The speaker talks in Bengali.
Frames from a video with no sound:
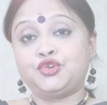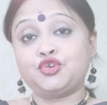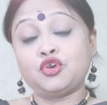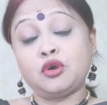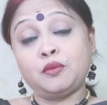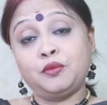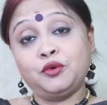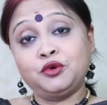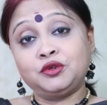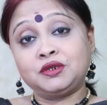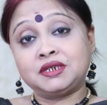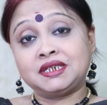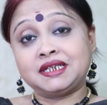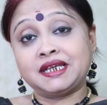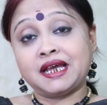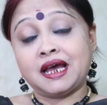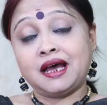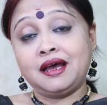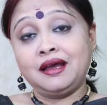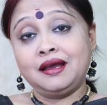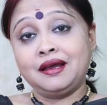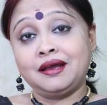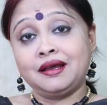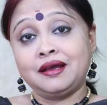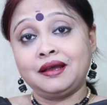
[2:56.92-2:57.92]
সবুজ চা
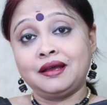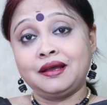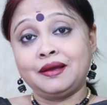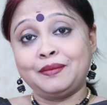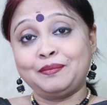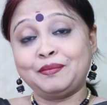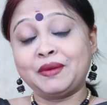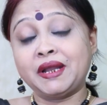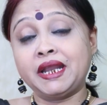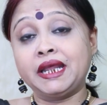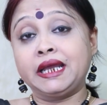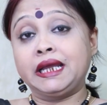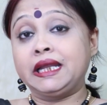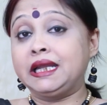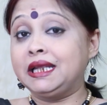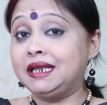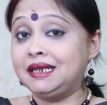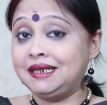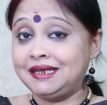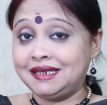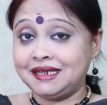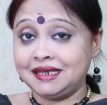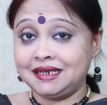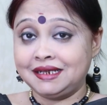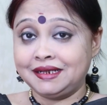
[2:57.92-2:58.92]
মানে
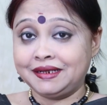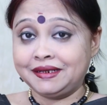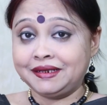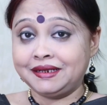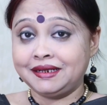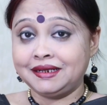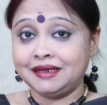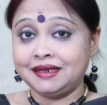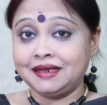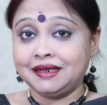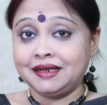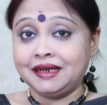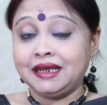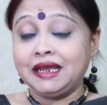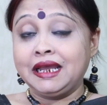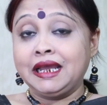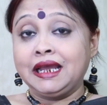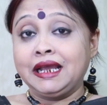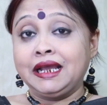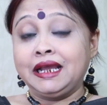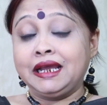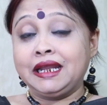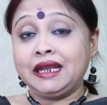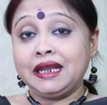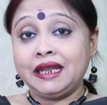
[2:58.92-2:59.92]
গ্রিন টি
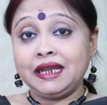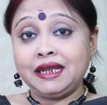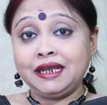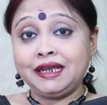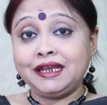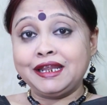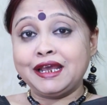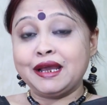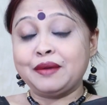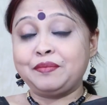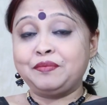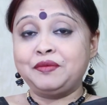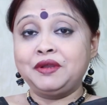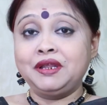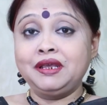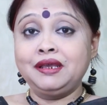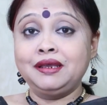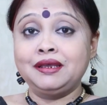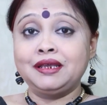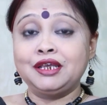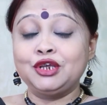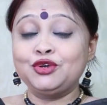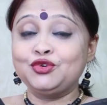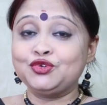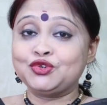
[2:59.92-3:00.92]
গ্রিন টি আপনি
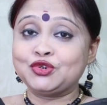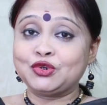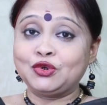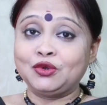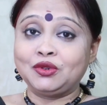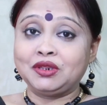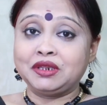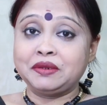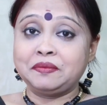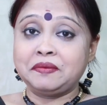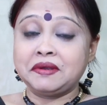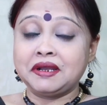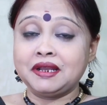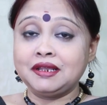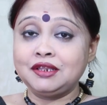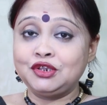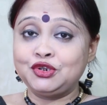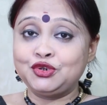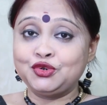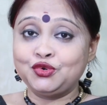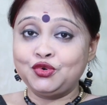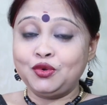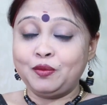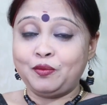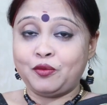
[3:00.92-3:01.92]
ইউজ করতে পারেন
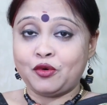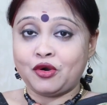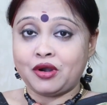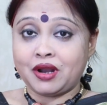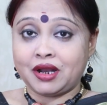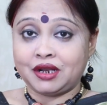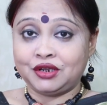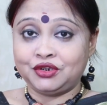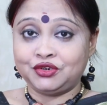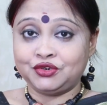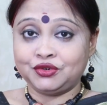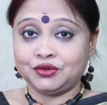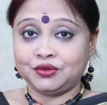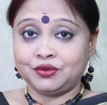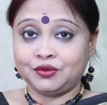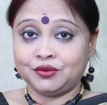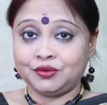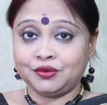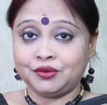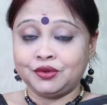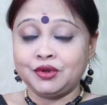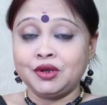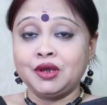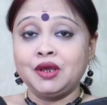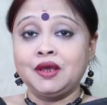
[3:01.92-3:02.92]
চুল পড়ার জন্য
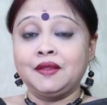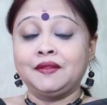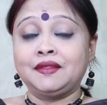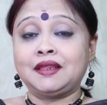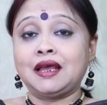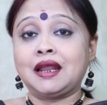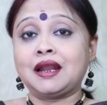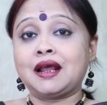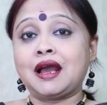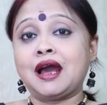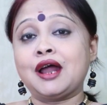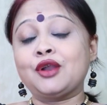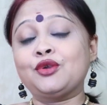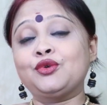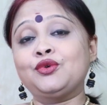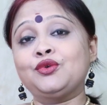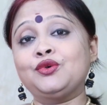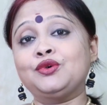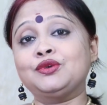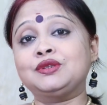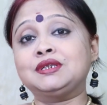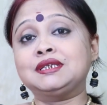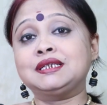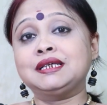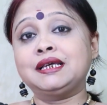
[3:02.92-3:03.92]
তার কারণ
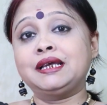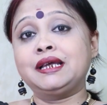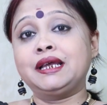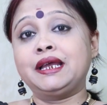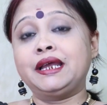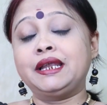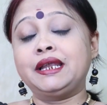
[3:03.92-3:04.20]
হচ্ছে